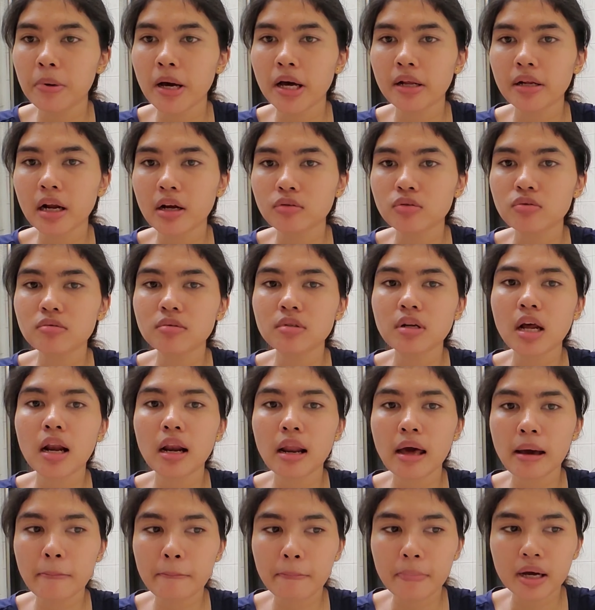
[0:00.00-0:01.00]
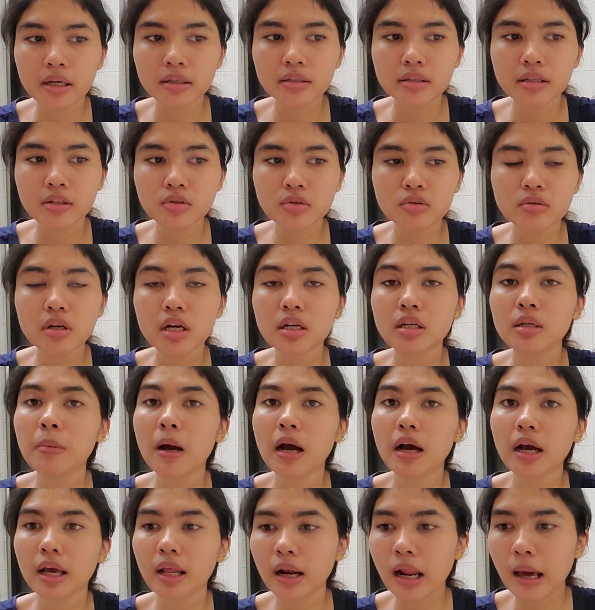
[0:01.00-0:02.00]
barang sudah lama dan sudah
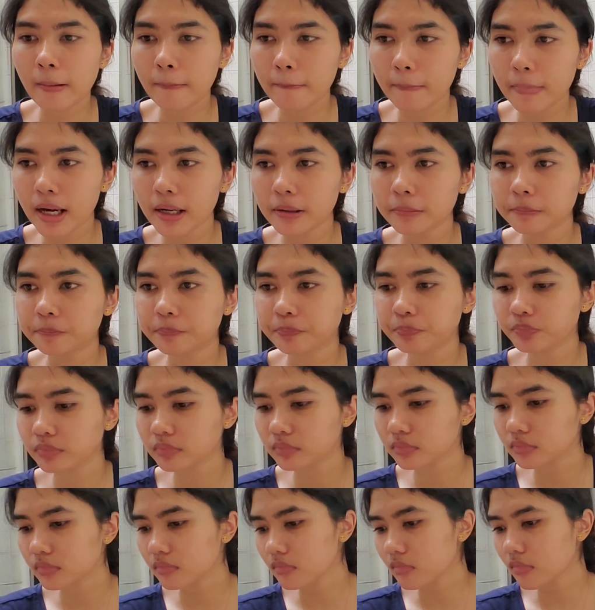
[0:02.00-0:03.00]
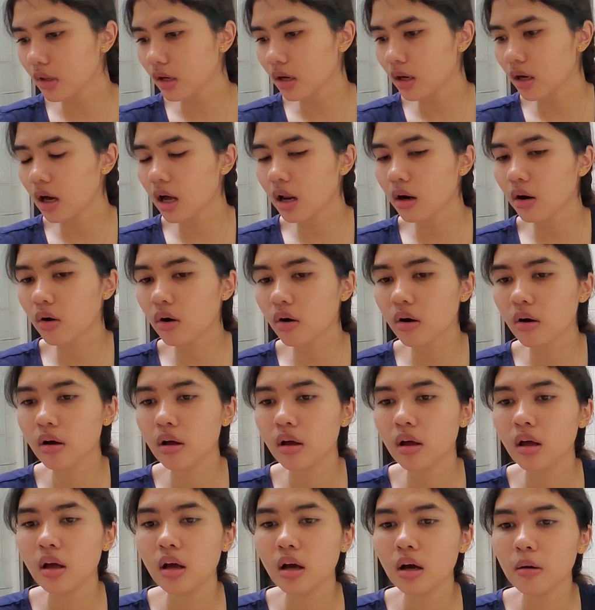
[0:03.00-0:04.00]
dipakai lama kalau
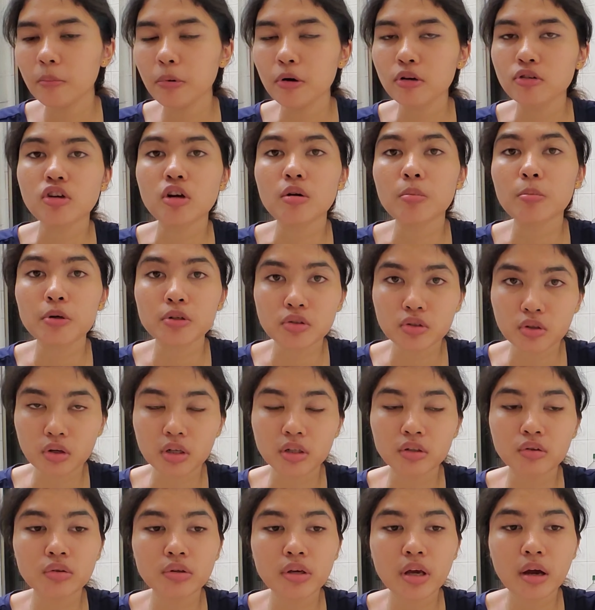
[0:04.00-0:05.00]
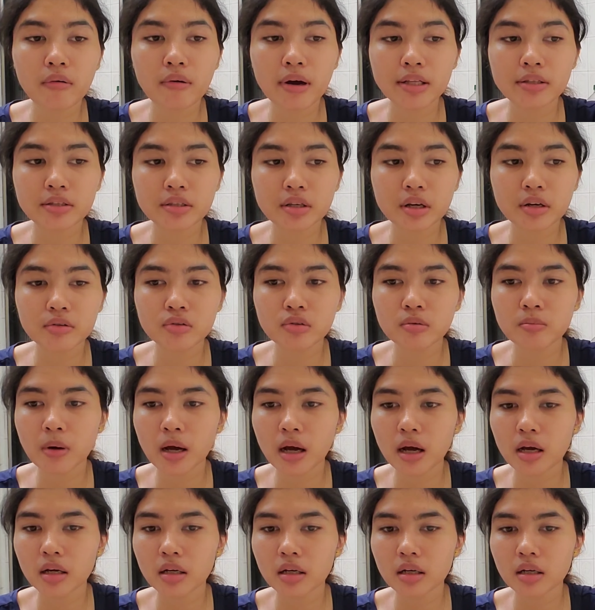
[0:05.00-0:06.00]
bocor-bocor itu ya wajar cuma
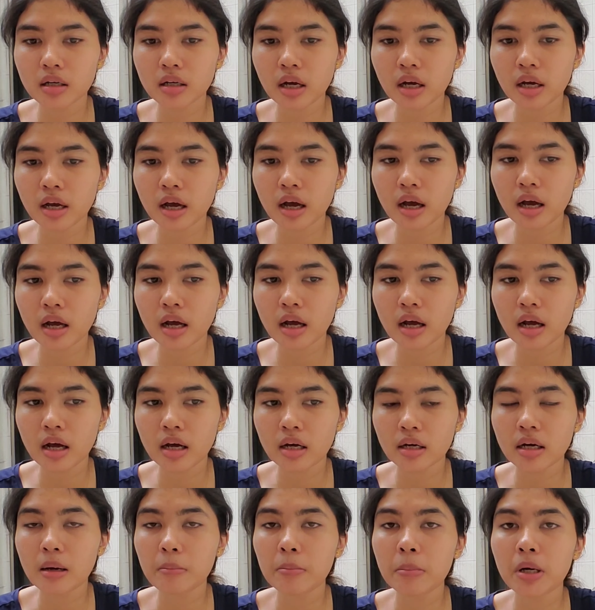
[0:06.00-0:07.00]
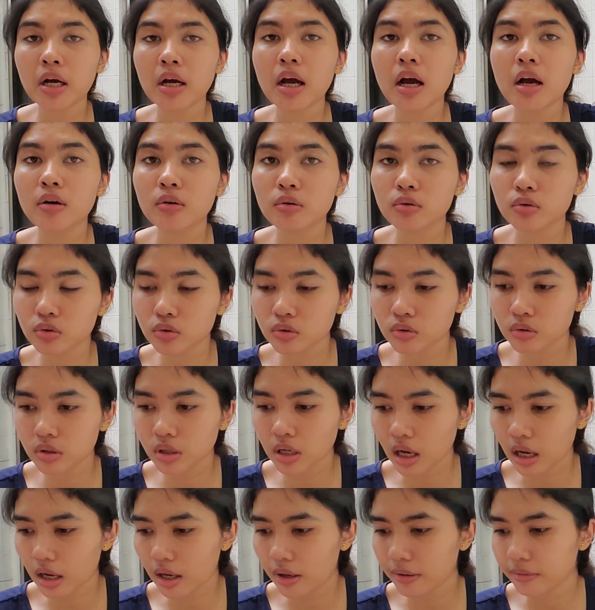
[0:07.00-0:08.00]
kayak agak mengganggu
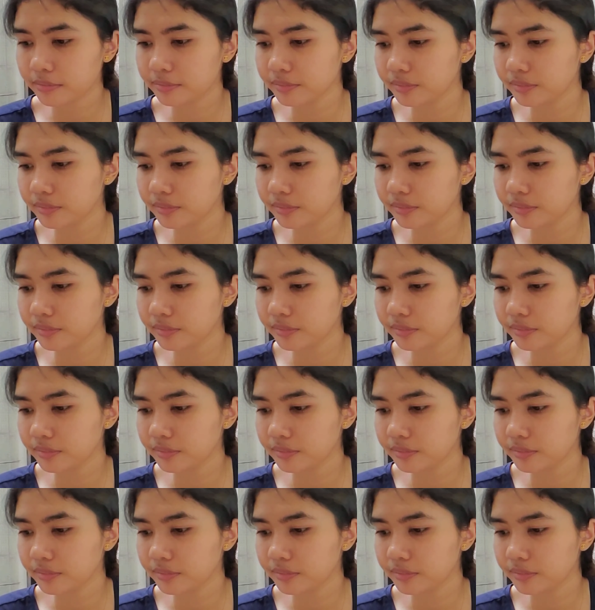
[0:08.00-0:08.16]
juga